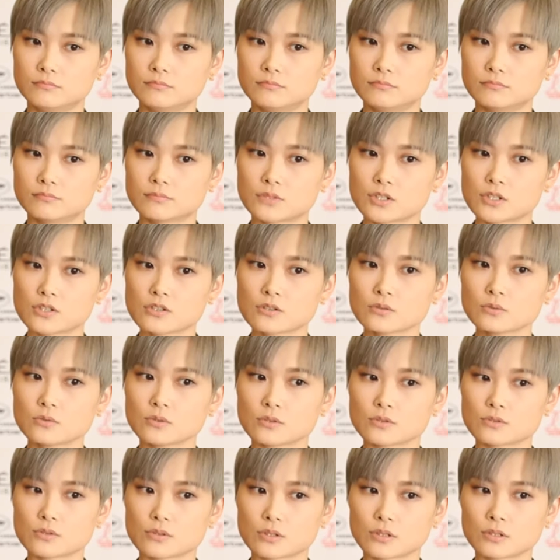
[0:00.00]
嗯，其实
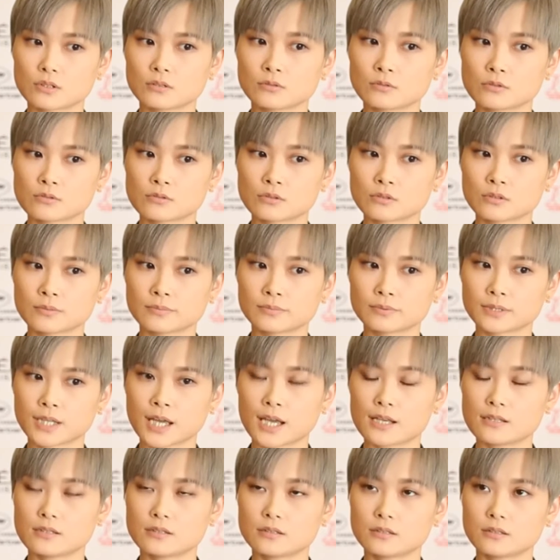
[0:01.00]
我觉得我做的不
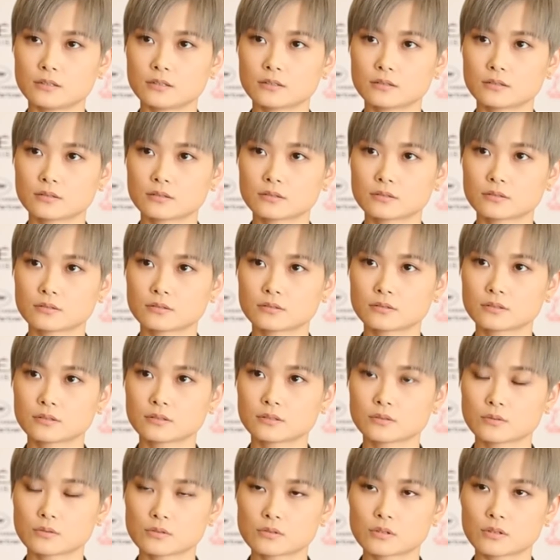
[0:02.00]
太紧，
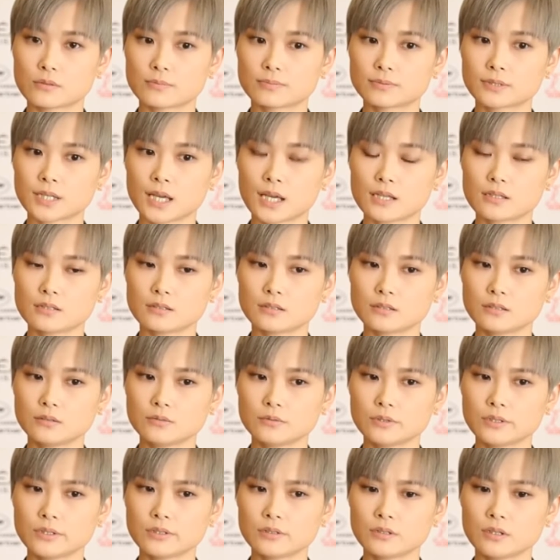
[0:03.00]
我做的不太紧，
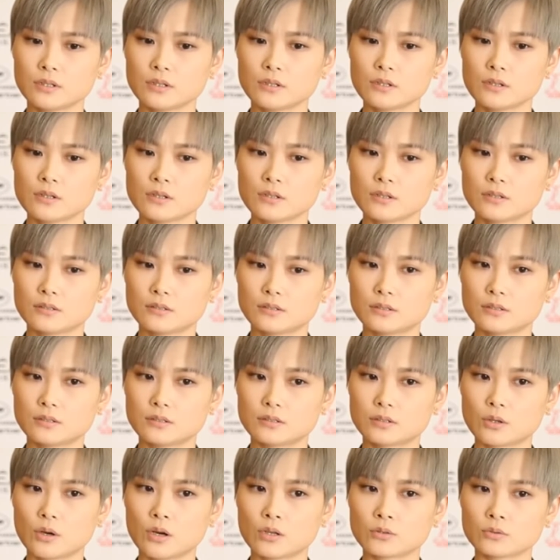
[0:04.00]
因为
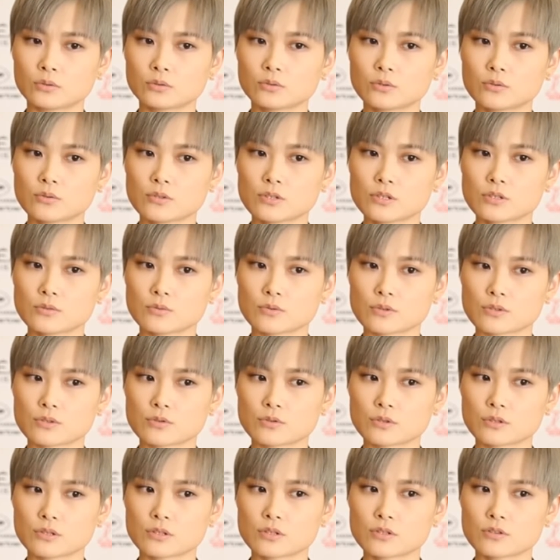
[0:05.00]
嗯有很多东西我
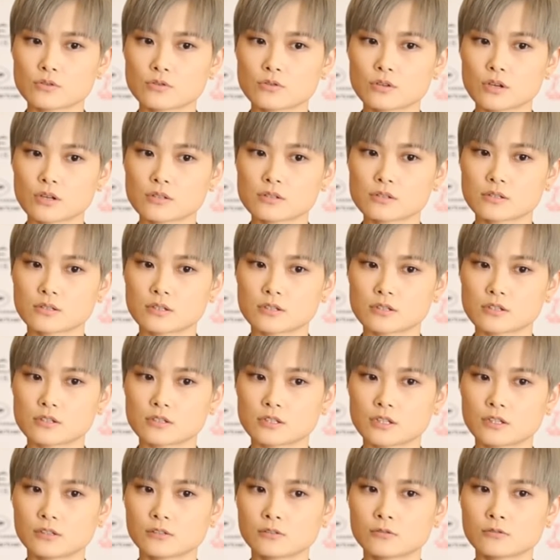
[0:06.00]
是觉得是需要自己的
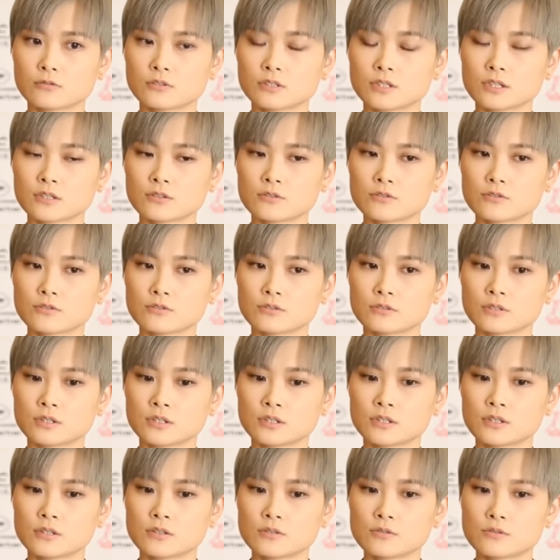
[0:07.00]
时间和空间去
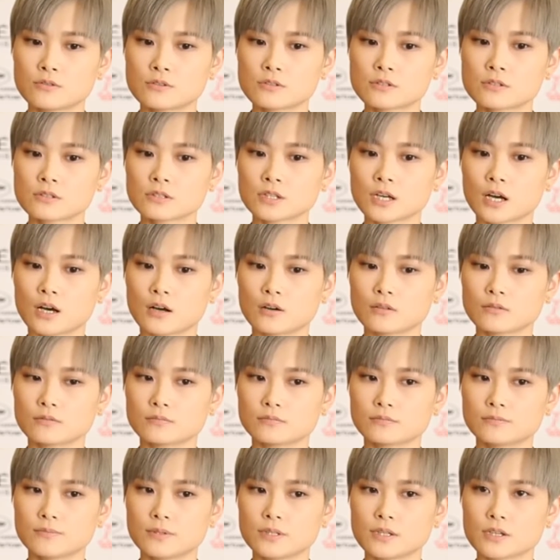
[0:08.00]
去思考
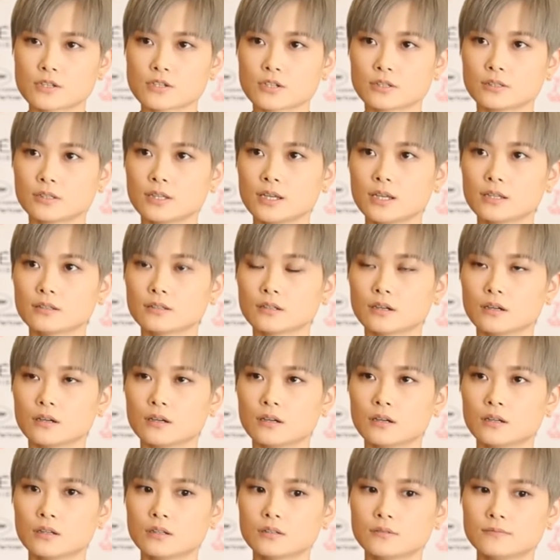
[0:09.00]
并且沉淀
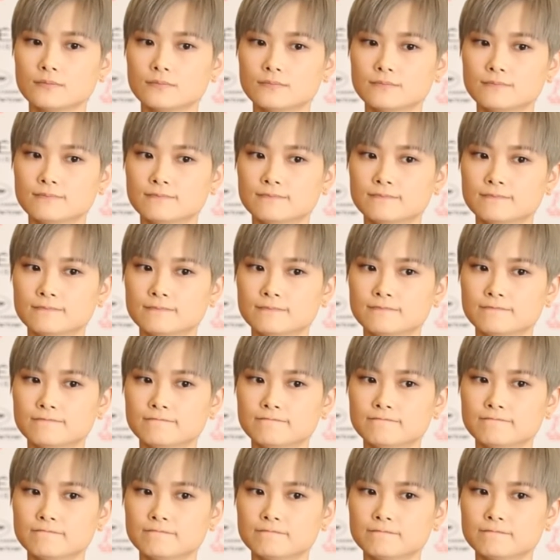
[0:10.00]
的。
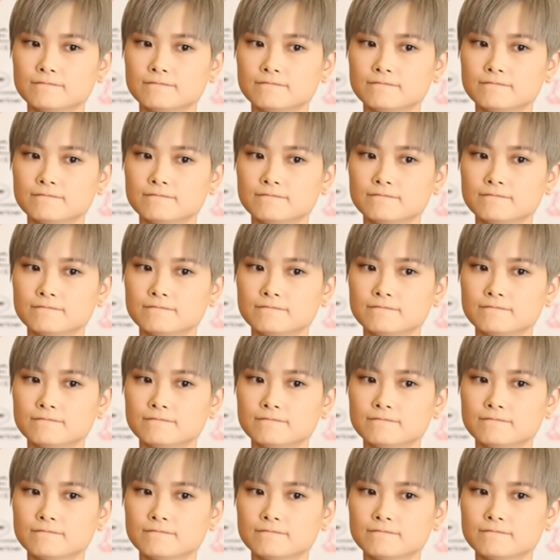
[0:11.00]
嗯，